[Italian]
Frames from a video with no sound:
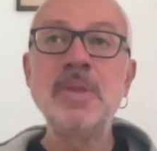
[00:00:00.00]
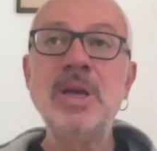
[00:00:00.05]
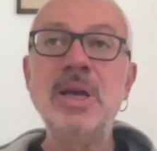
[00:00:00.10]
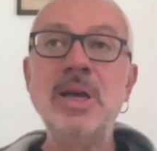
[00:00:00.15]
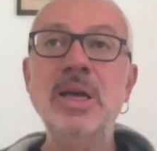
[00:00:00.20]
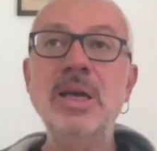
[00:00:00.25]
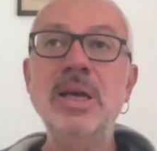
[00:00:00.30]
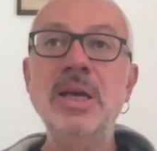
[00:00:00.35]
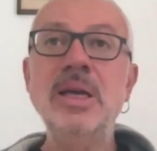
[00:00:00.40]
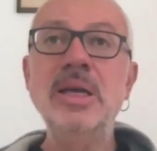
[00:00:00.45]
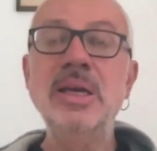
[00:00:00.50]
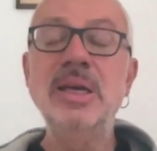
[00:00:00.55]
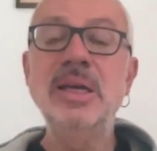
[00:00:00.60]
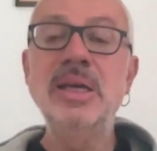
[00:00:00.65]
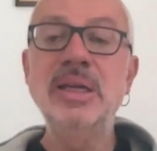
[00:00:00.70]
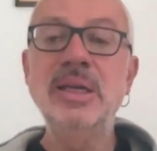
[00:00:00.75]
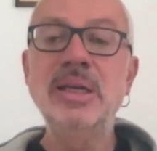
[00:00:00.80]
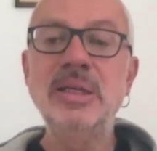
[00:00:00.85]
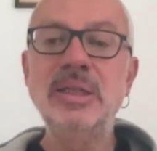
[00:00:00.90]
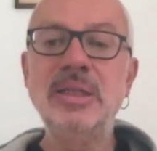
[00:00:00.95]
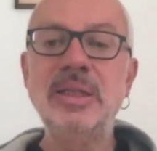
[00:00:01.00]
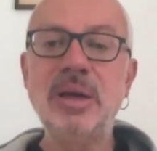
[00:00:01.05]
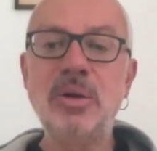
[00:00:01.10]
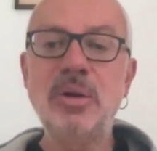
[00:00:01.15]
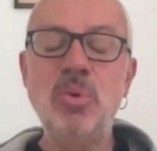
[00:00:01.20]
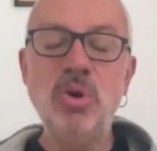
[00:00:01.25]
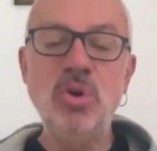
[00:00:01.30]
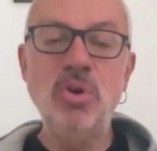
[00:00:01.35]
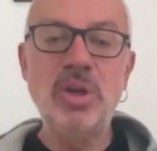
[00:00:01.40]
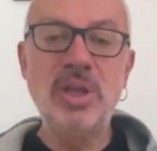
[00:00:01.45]
eh, da
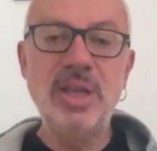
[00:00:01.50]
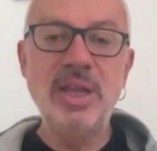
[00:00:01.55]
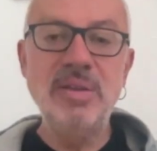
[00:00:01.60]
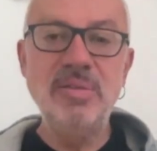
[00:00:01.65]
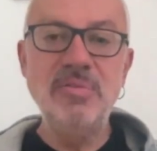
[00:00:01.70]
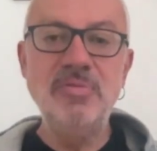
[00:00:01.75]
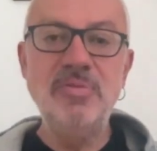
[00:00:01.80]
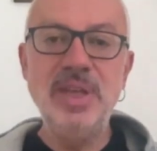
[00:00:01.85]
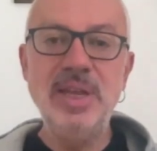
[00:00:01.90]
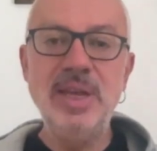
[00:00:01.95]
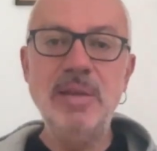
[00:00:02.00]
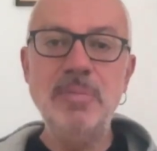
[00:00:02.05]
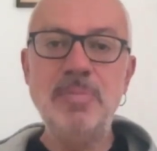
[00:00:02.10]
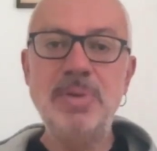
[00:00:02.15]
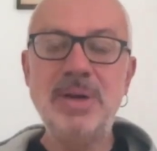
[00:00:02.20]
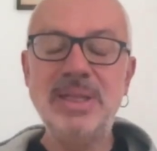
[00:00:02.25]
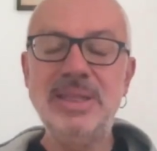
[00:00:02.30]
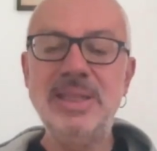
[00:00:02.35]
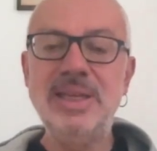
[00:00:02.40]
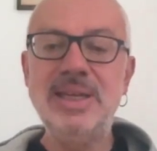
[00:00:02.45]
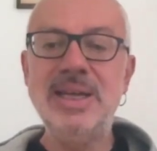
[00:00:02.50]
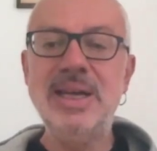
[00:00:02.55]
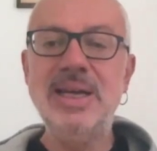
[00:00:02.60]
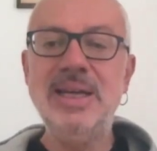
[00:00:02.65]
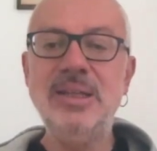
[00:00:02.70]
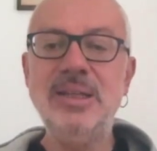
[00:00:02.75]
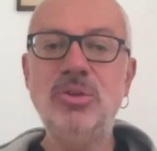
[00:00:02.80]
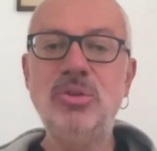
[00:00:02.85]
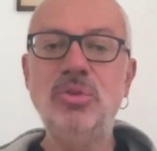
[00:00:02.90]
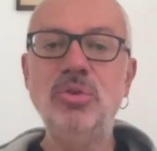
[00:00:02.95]
quello che viene
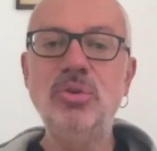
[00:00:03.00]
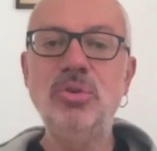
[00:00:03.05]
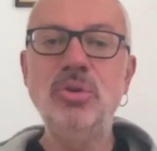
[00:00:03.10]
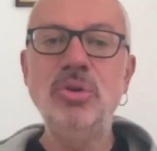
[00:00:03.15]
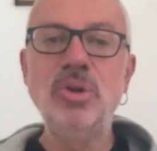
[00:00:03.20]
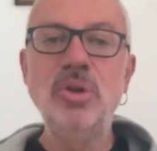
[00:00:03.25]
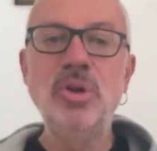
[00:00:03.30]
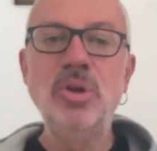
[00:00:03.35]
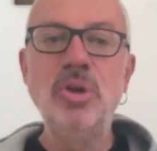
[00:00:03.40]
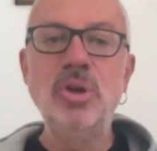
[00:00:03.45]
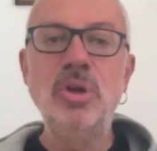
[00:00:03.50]
praticato